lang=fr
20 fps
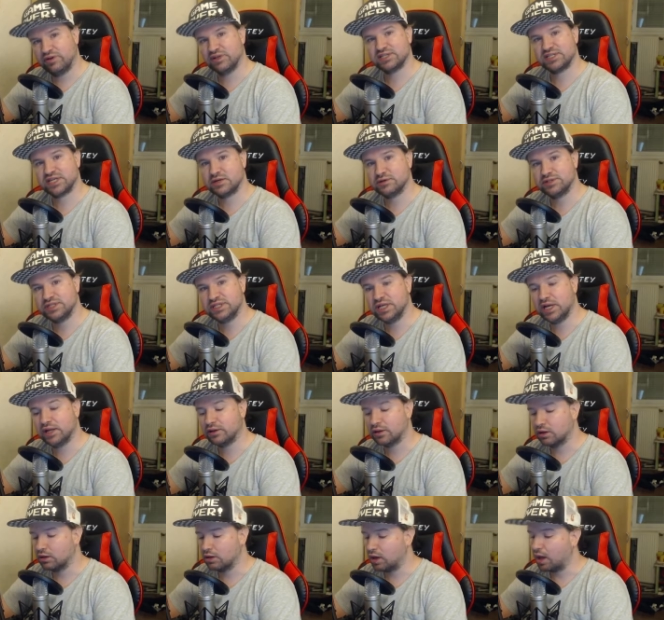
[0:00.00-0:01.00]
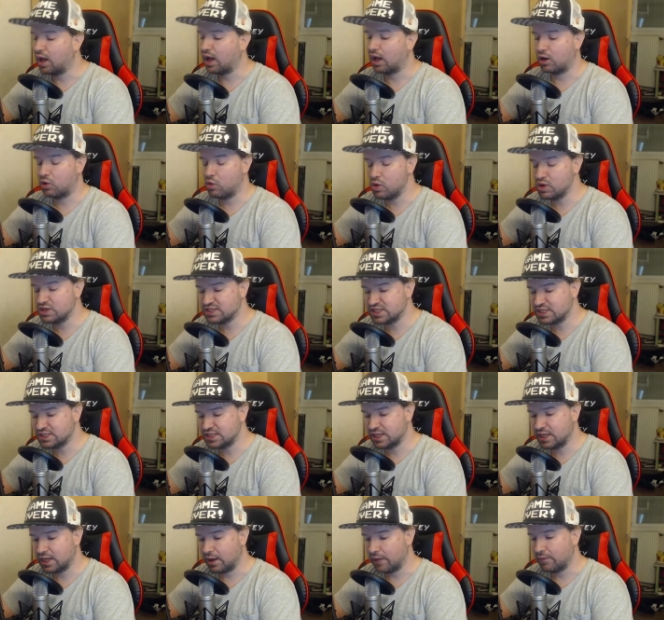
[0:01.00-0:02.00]
ces quotidiennes. À quoi ça
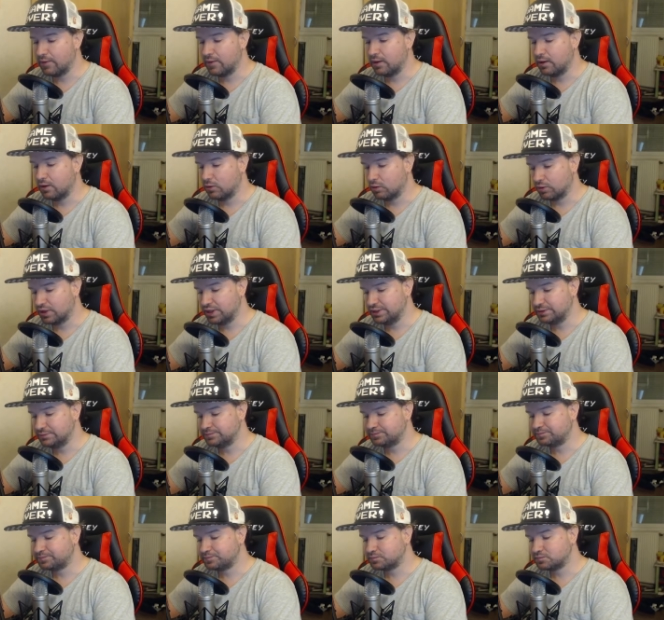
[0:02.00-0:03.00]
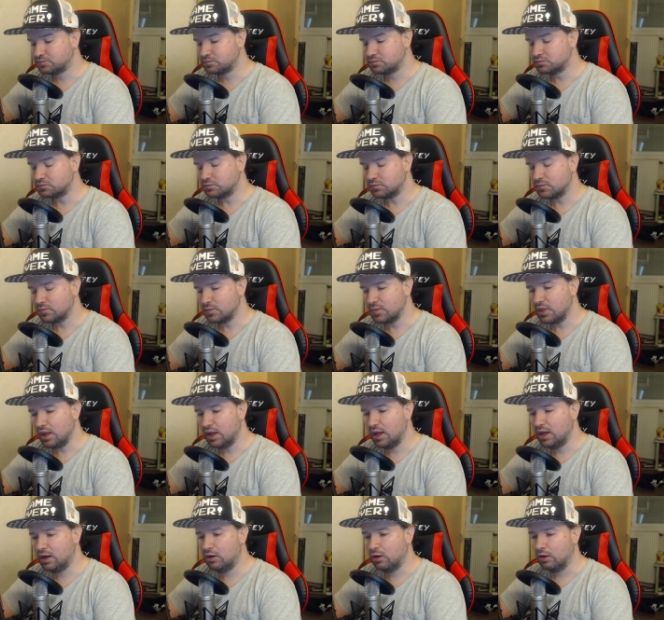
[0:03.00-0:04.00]
sert Ok
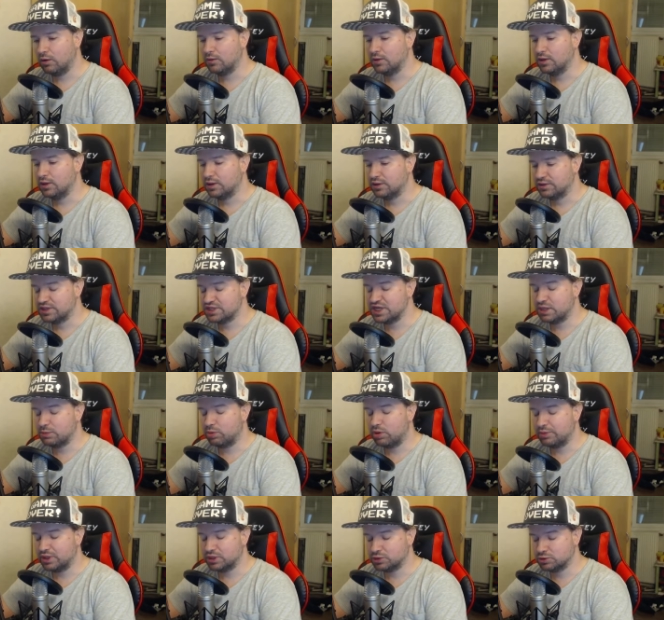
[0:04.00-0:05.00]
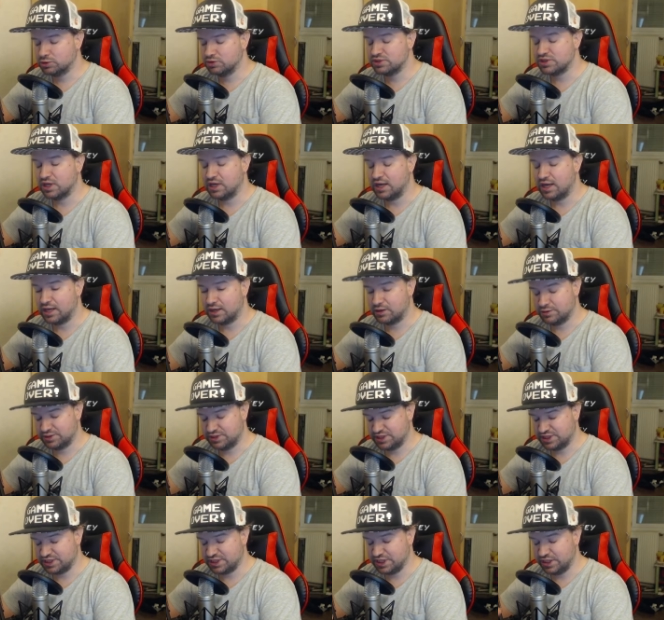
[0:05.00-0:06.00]
Alors, déjà première chose, les
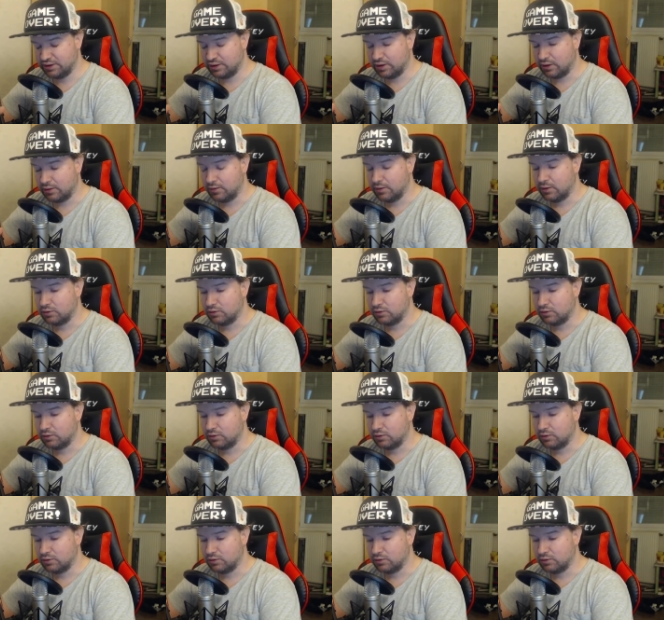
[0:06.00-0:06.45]
quotidiennes.